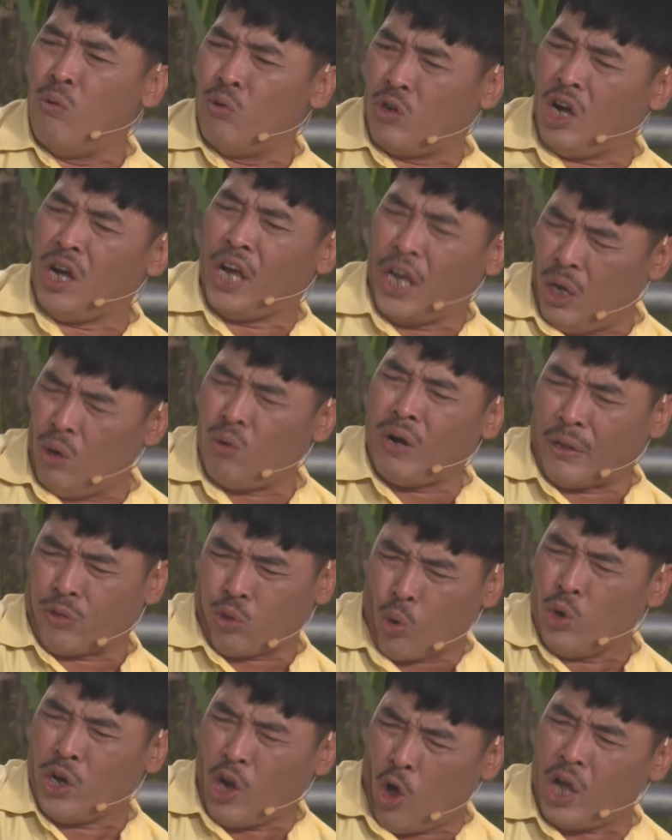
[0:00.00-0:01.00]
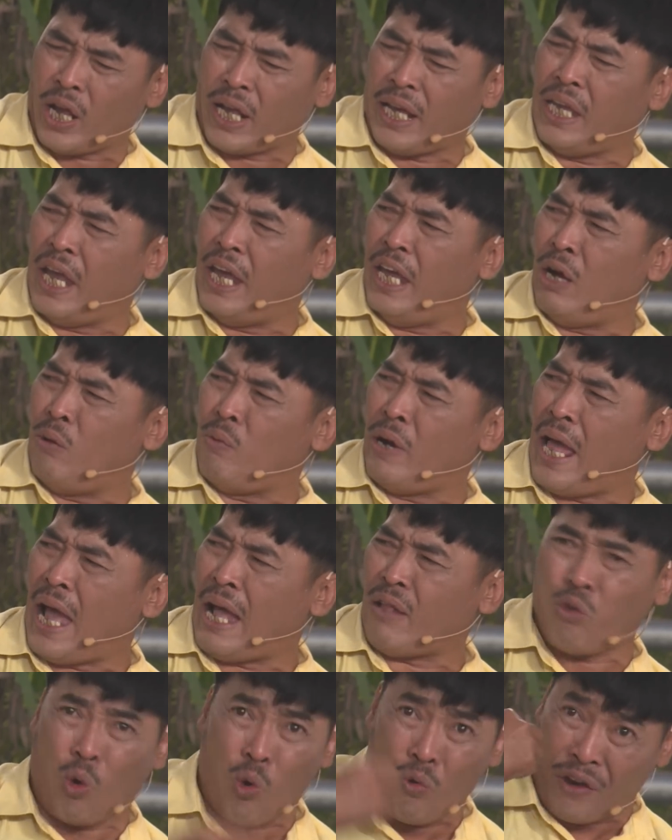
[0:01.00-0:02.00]
ông có hiểu là tôi nói cái gì không có
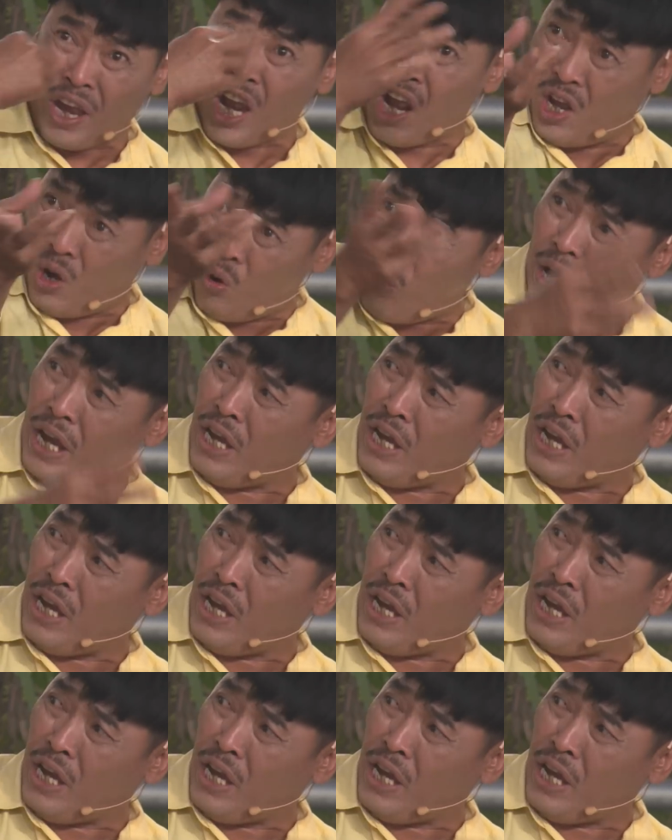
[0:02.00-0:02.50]
đã Tôi phải hiểu